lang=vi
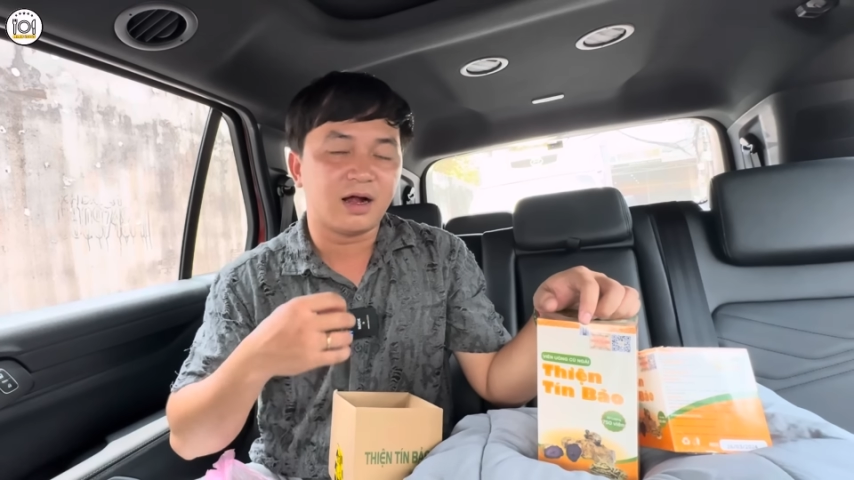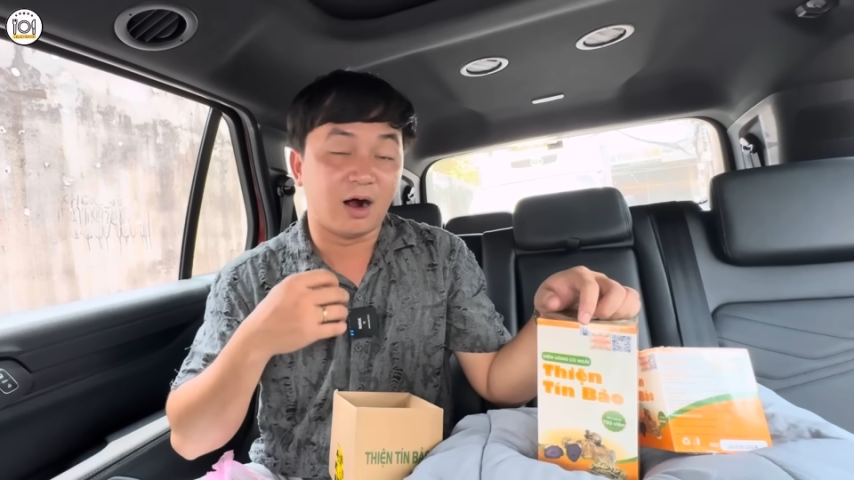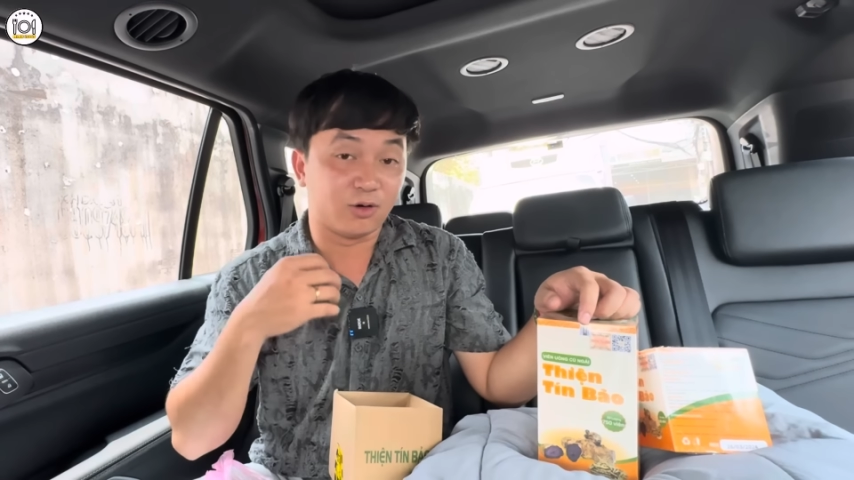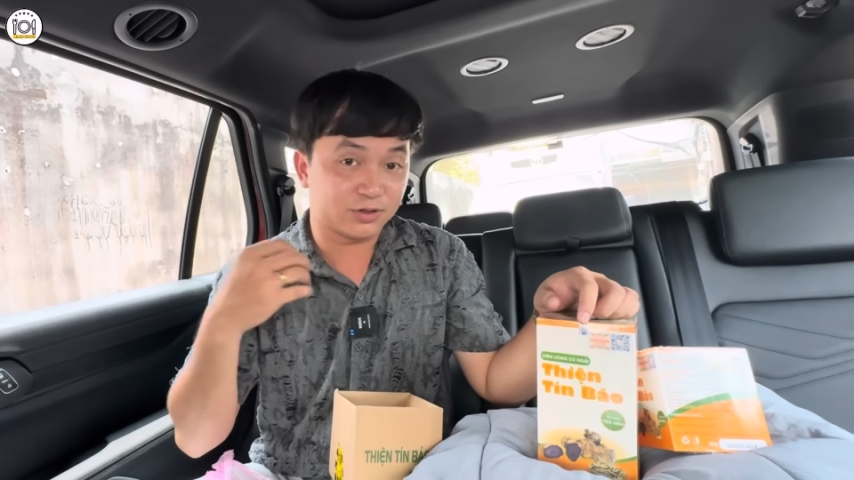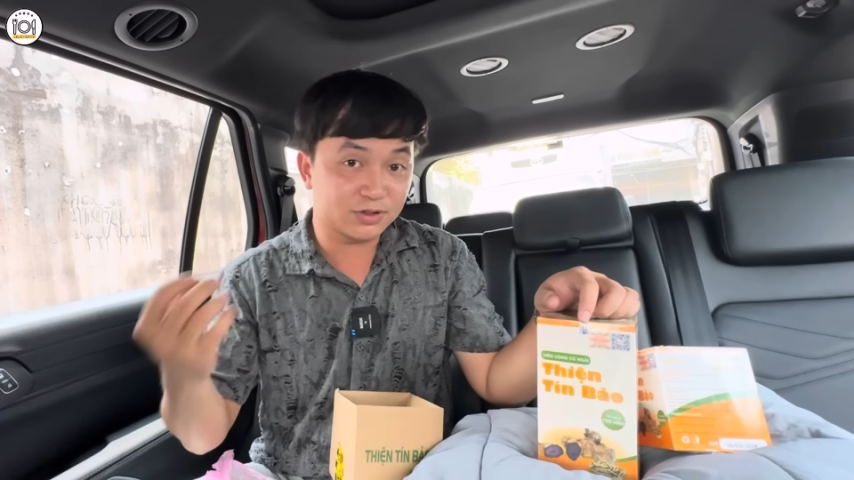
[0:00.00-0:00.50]

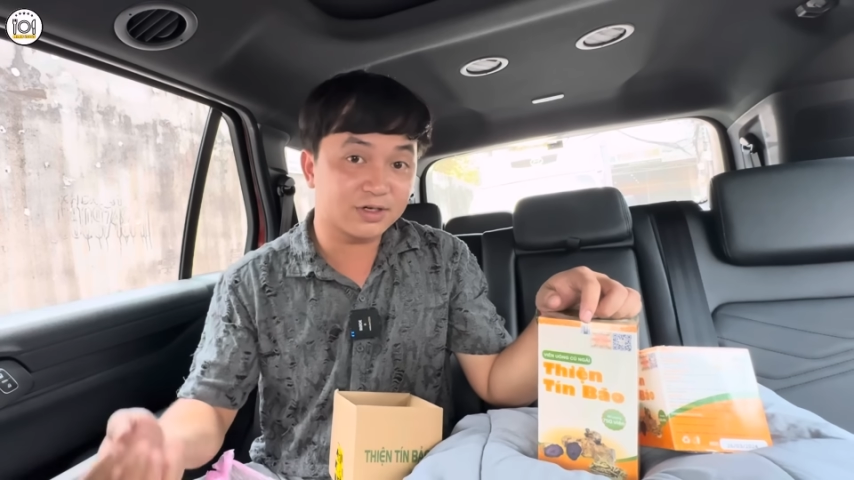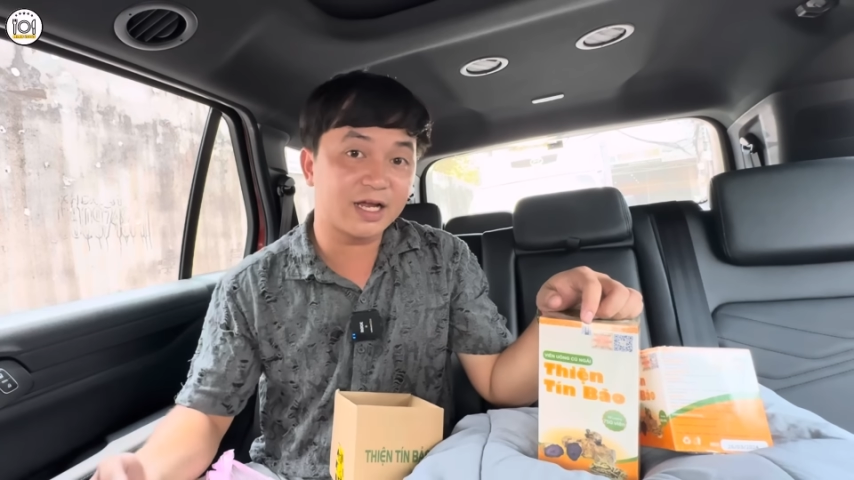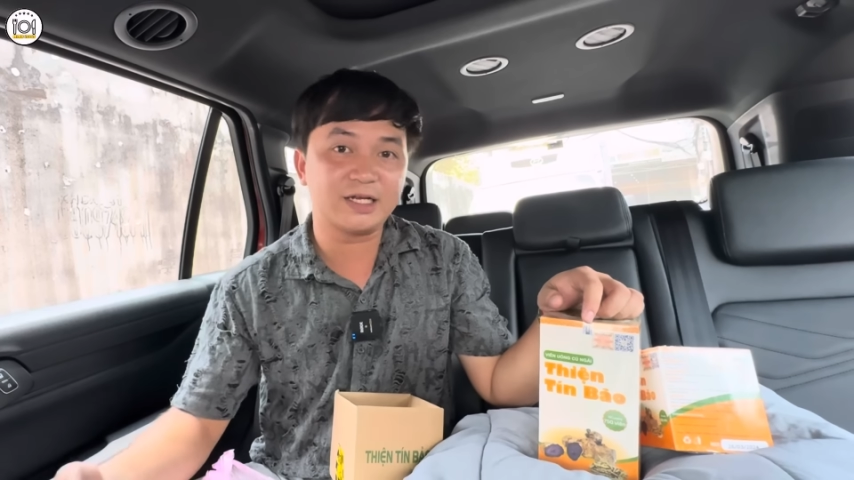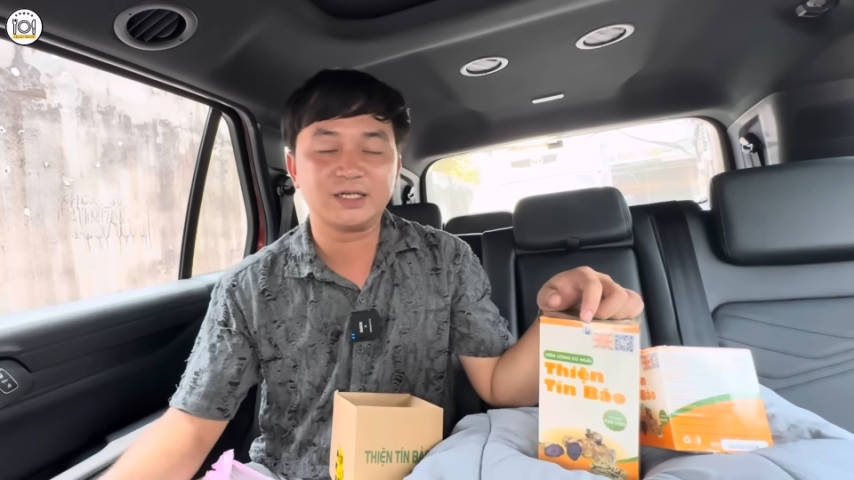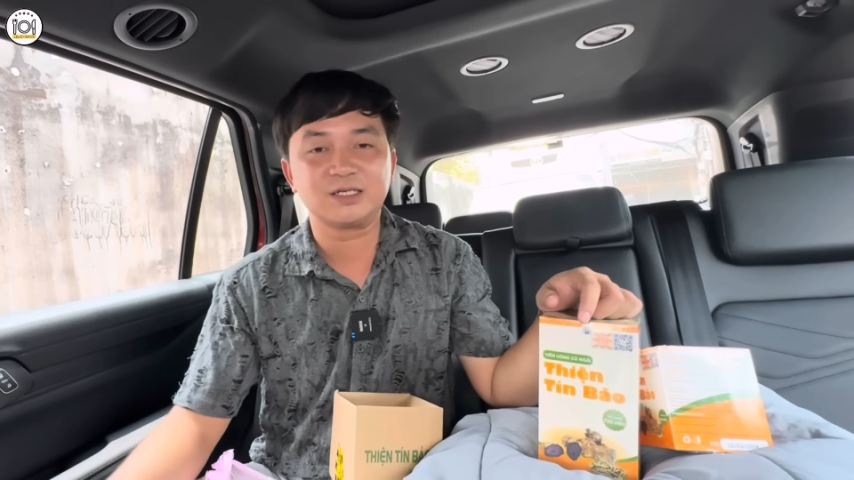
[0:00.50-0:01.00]
hồi trước
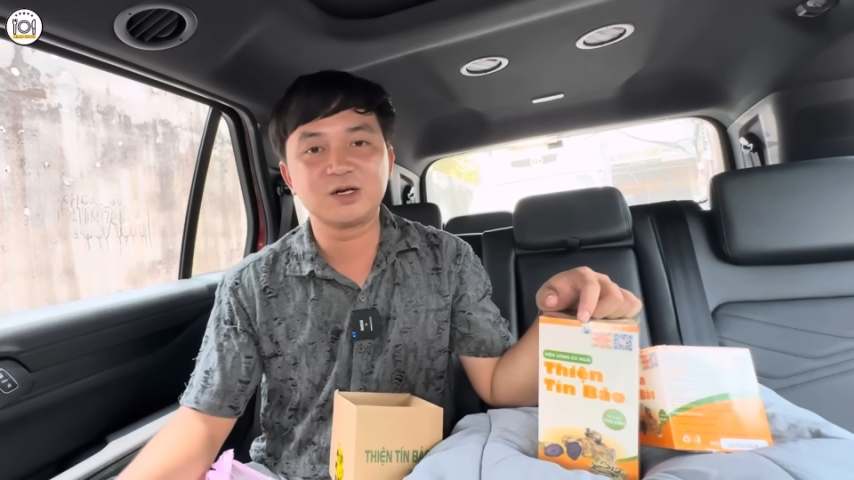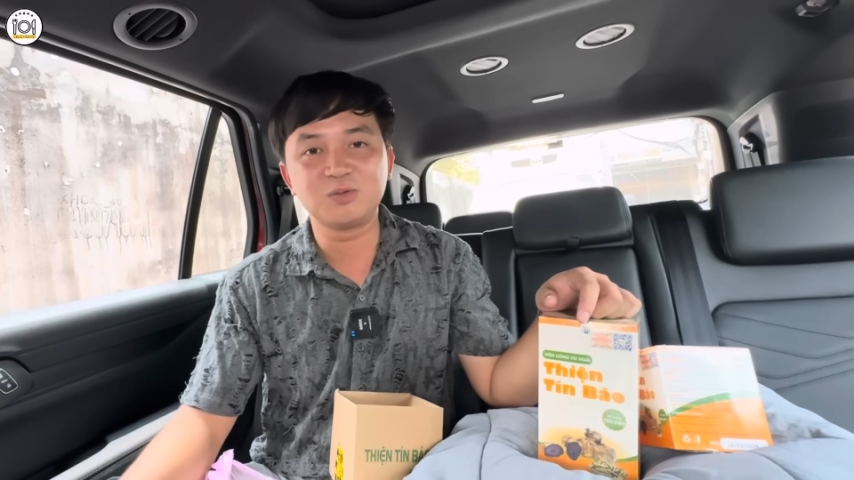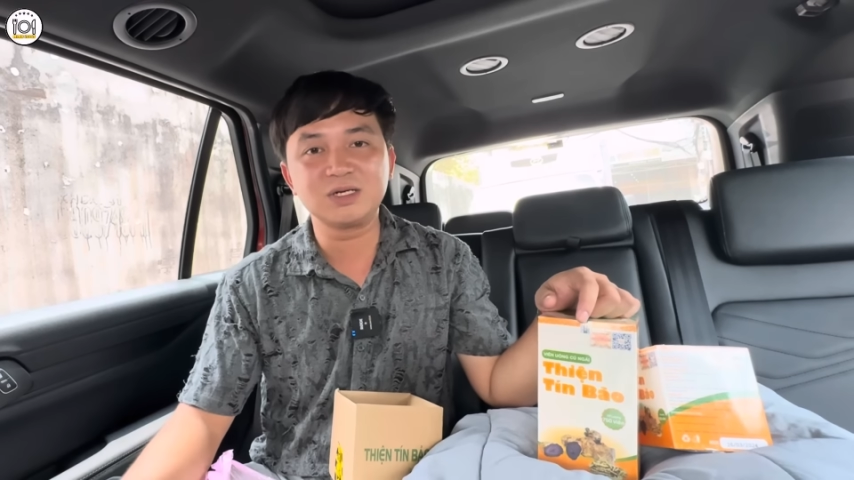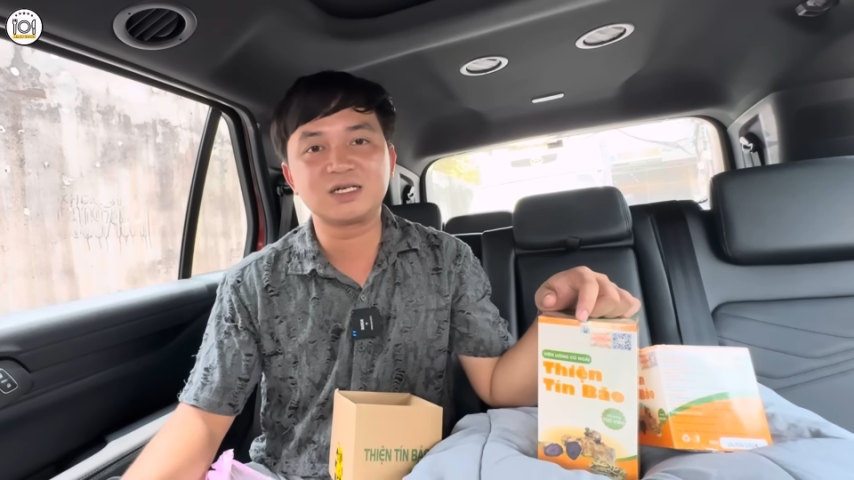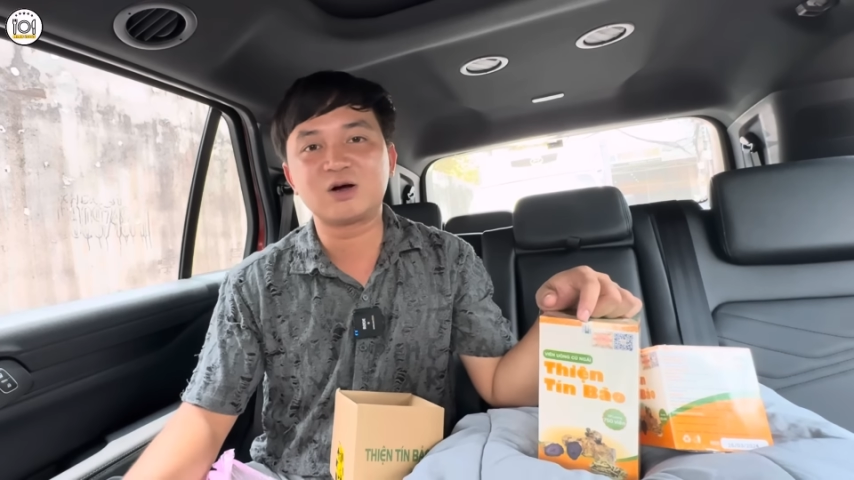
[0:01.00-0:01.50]
đây đúng là